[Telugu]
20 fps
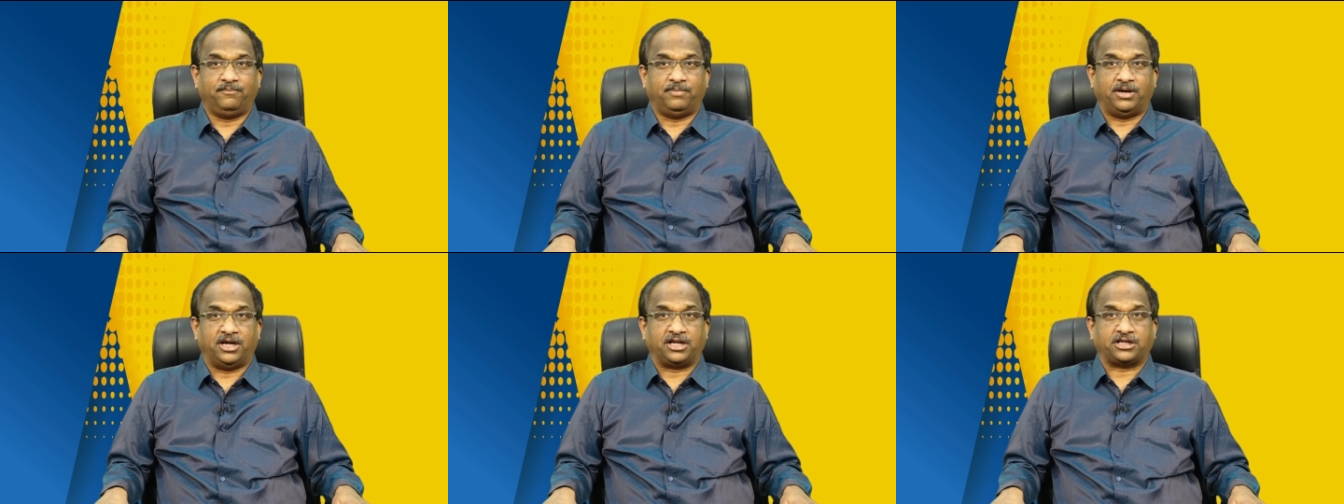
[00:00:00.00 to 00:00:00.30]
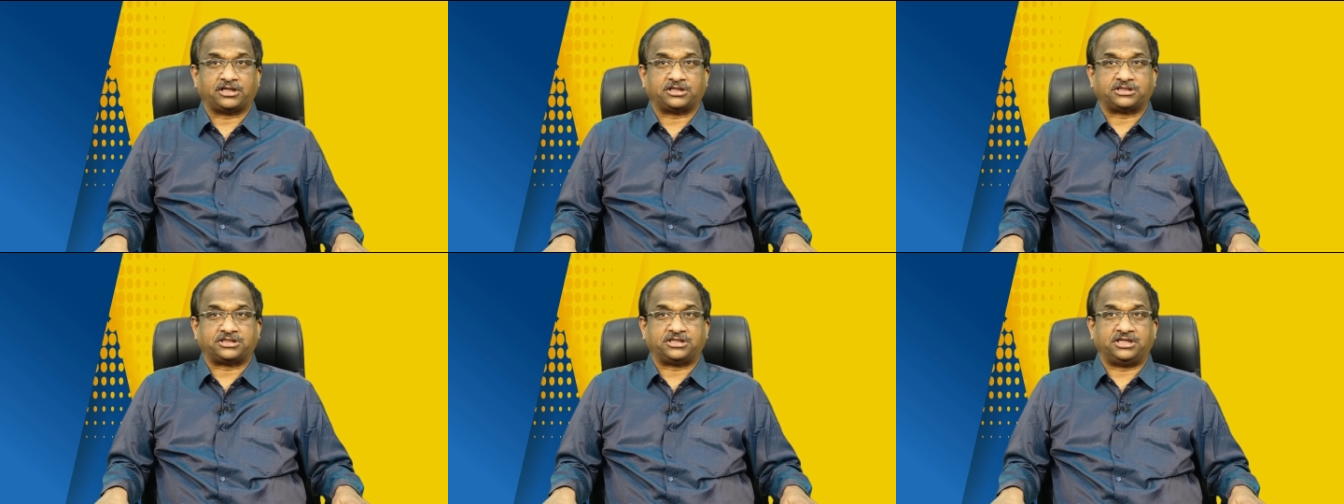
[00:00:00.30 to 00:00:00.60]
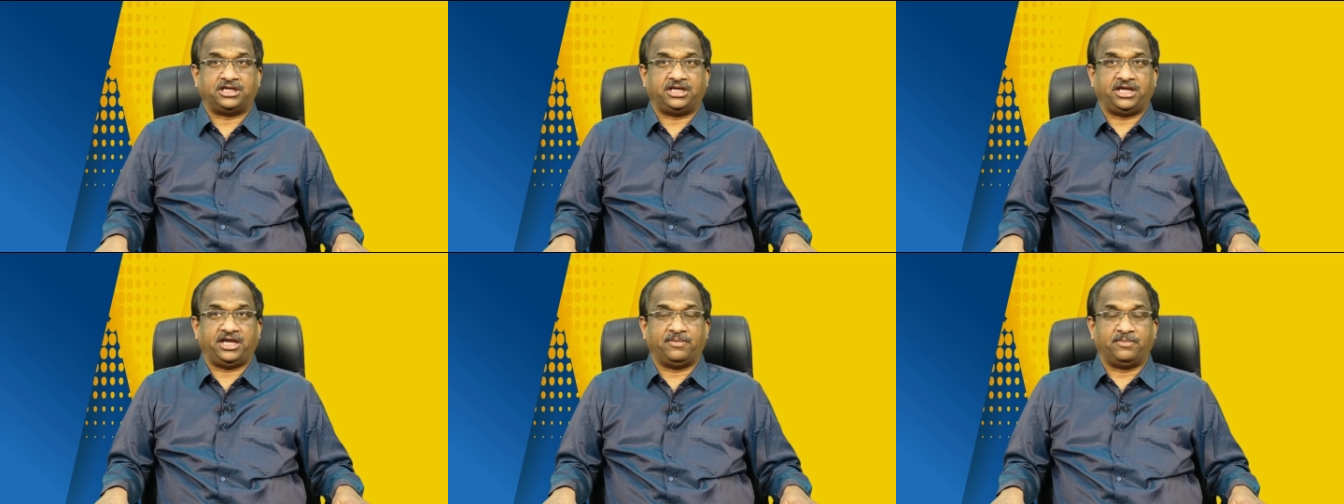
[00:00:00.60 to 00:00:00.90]

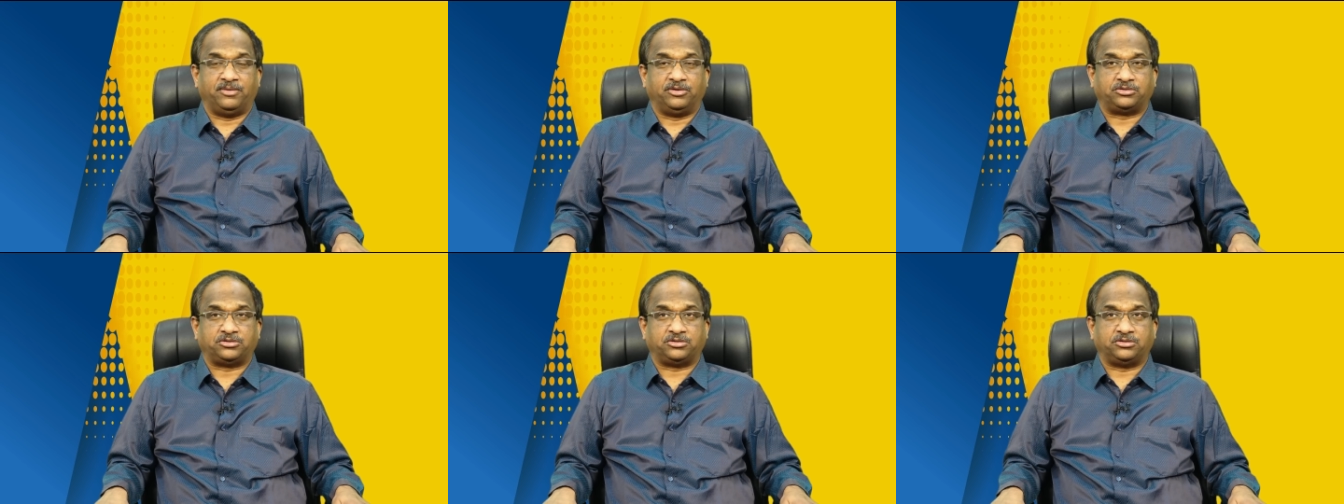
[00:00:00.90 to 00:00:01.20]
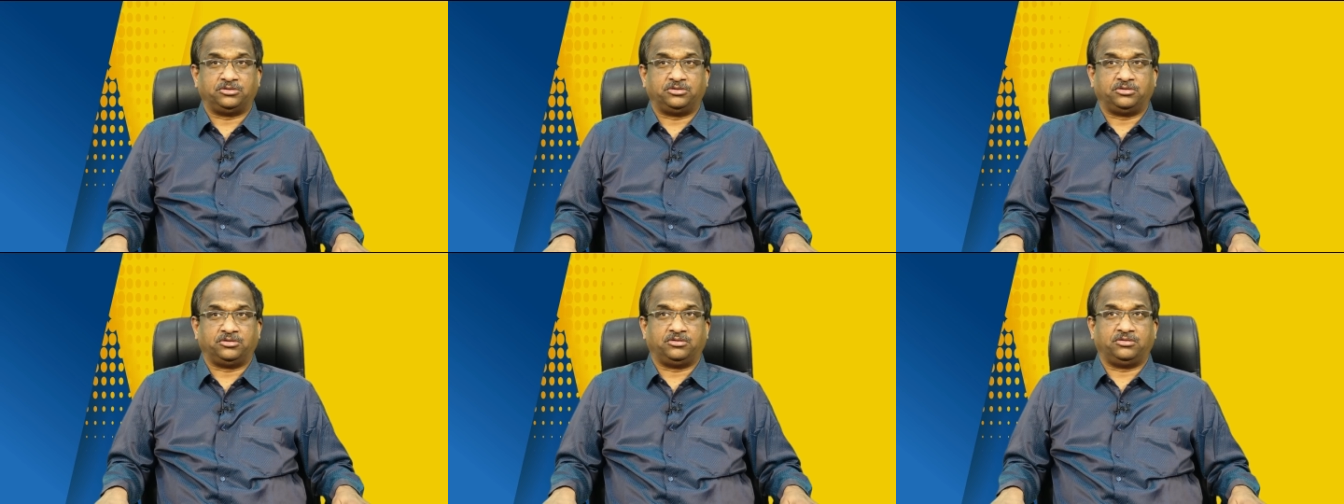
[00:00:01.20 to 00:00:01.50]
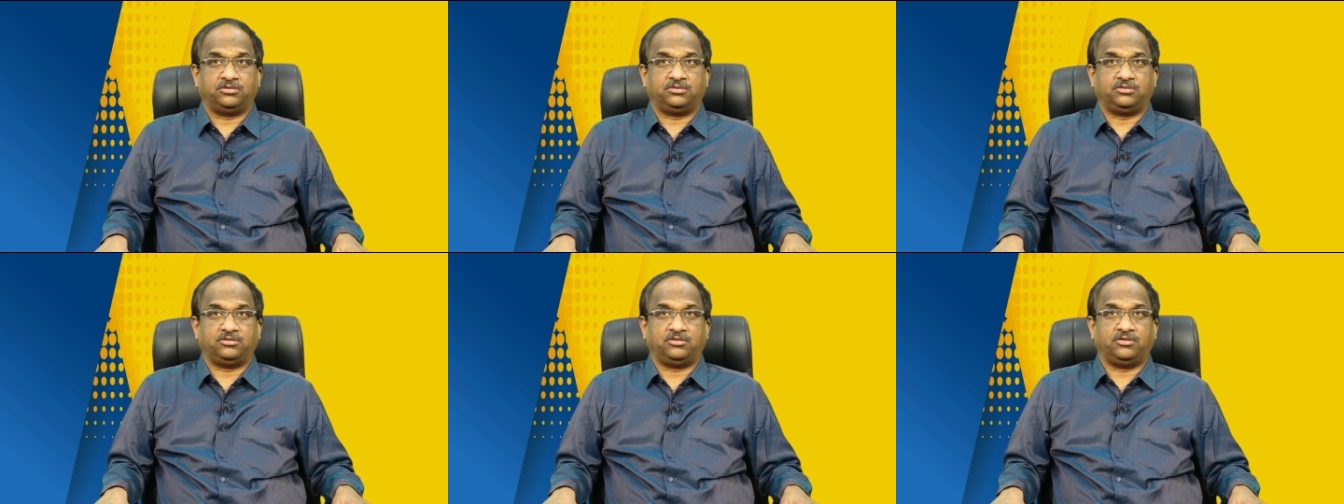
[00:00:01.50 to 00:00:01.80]
బాలకృష్ణ ఏమవుతుందో
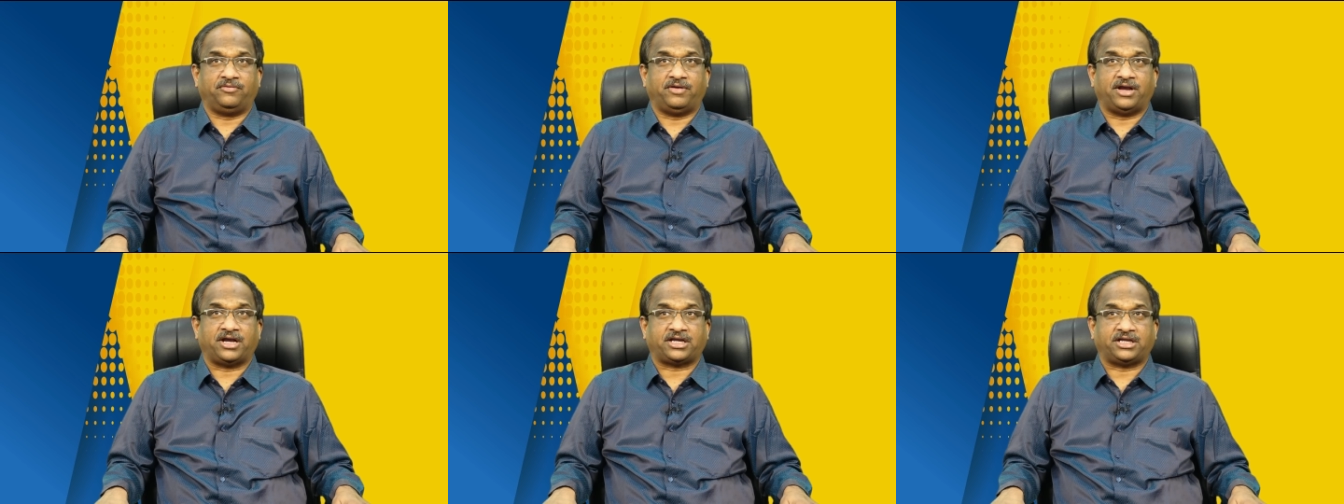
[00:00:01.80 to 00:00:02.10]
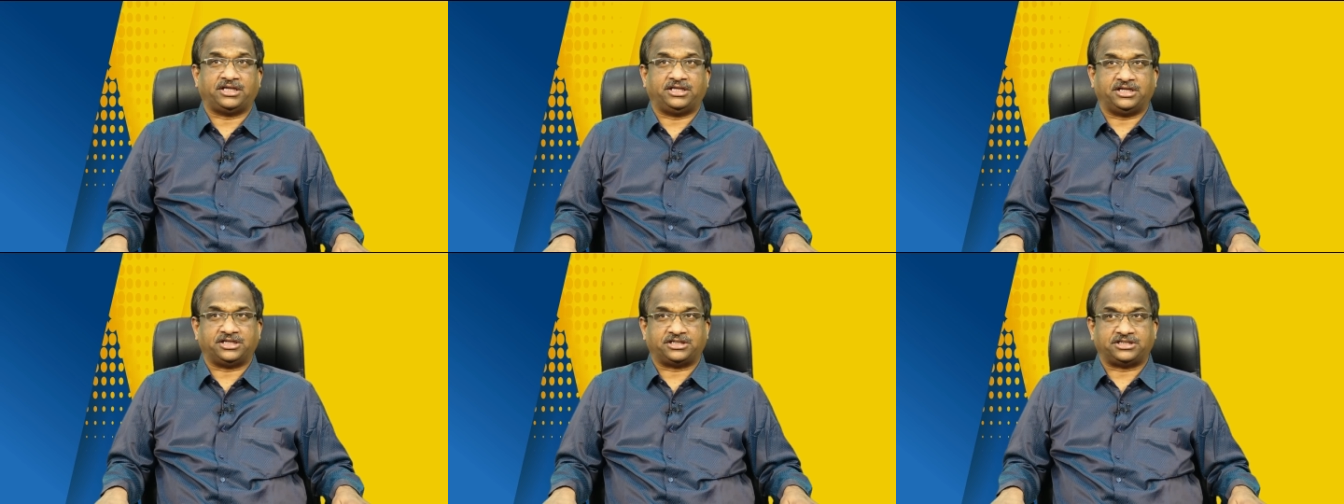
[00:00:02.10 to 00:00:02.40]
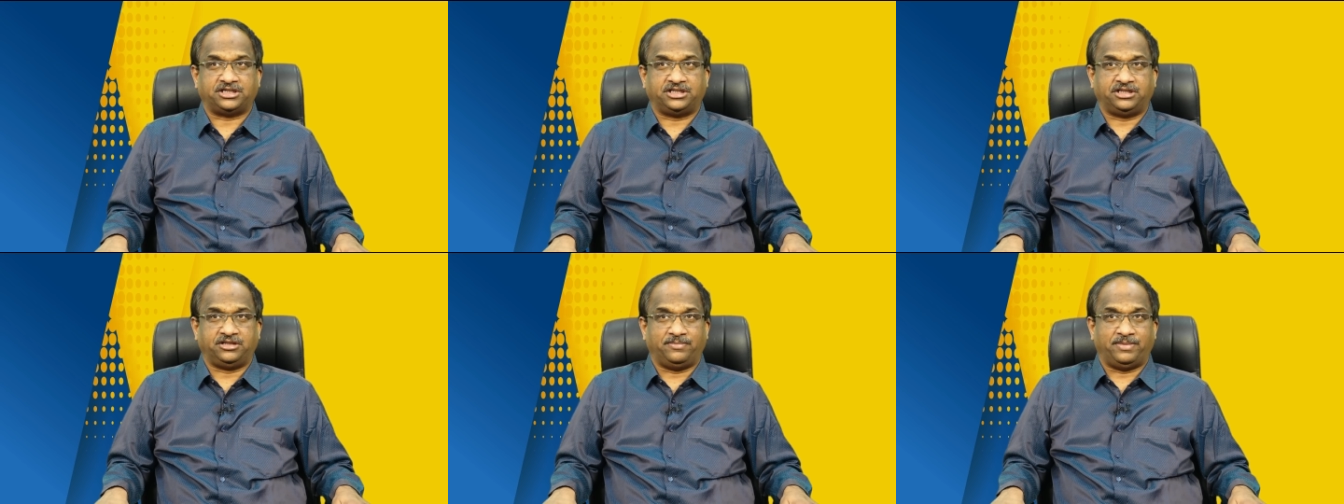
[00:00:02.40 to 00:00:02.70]
ఓ వ్యాఖ్య
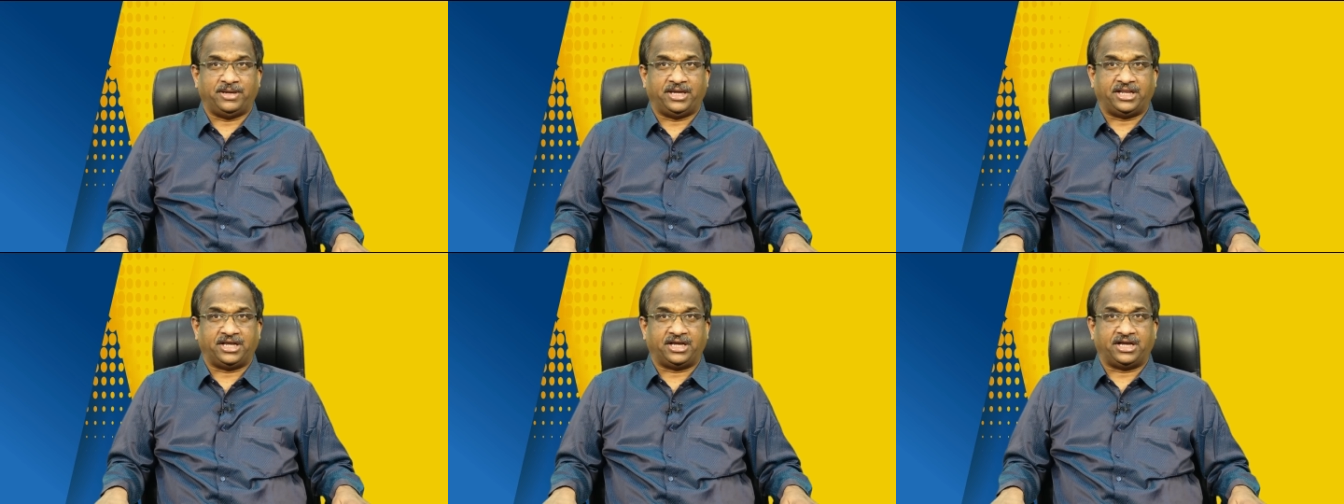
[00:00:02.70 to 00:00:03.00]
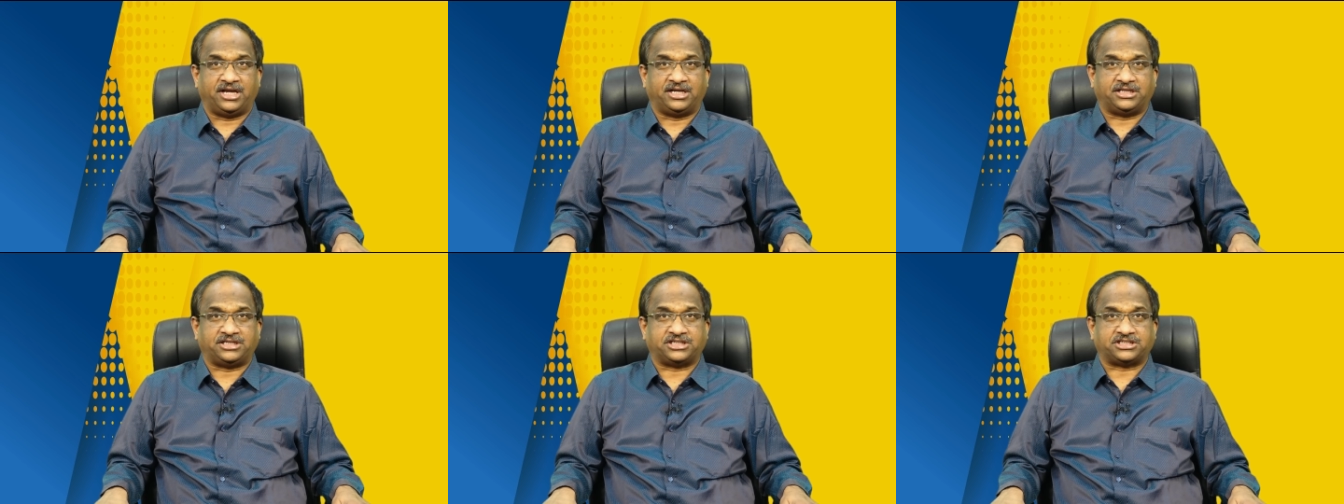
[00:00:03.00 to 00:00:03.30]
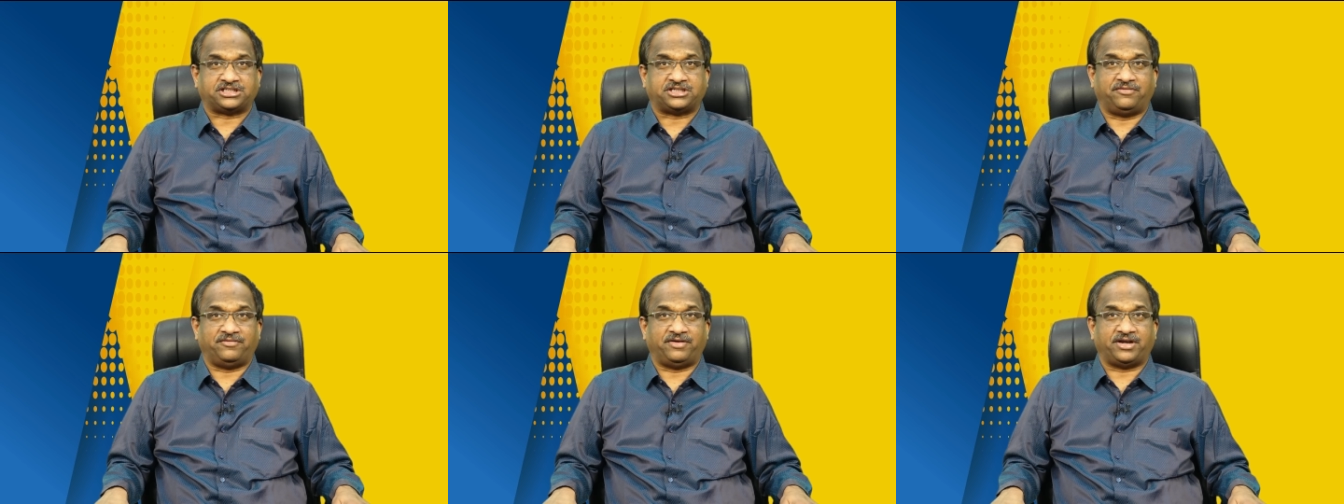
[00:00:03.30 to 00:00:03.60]
చేశాడు అది బహిరంగంగా
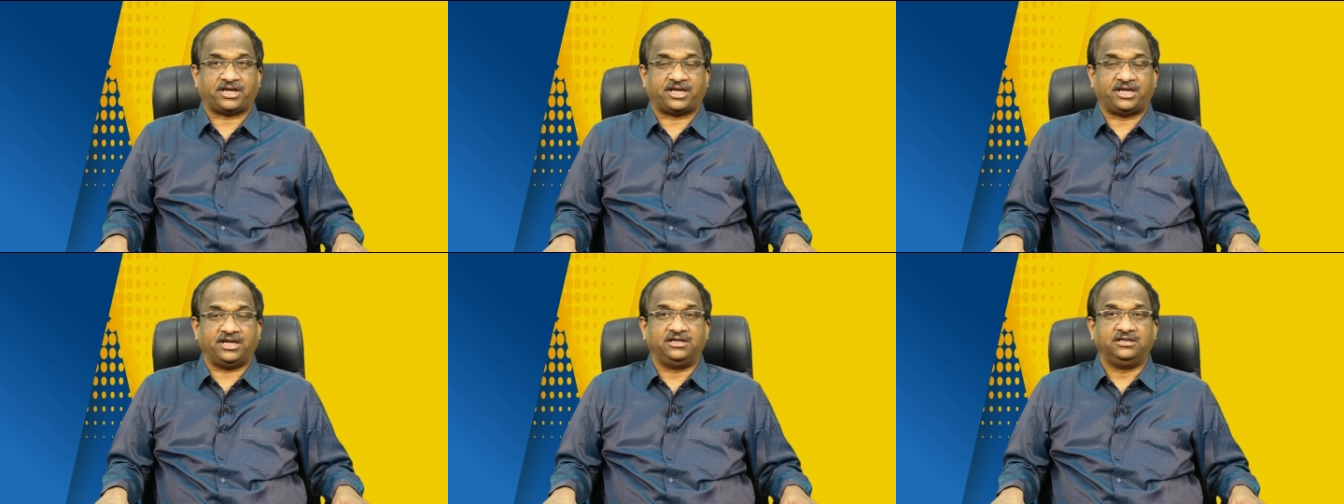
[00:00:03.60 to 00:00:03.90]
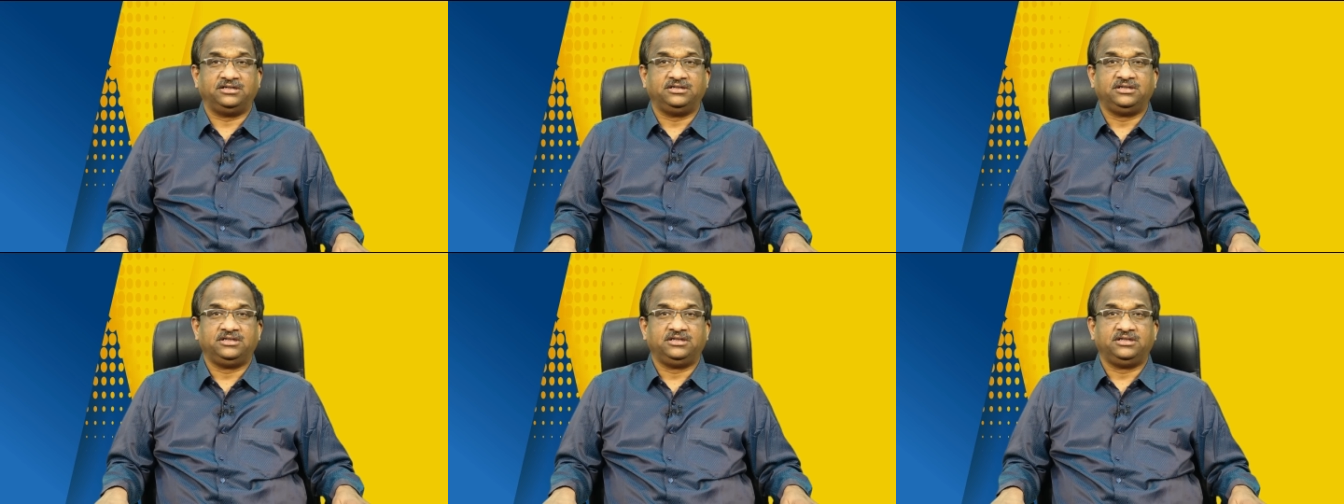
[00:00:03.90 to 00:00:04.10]
చేసిన వ్యాఖ్య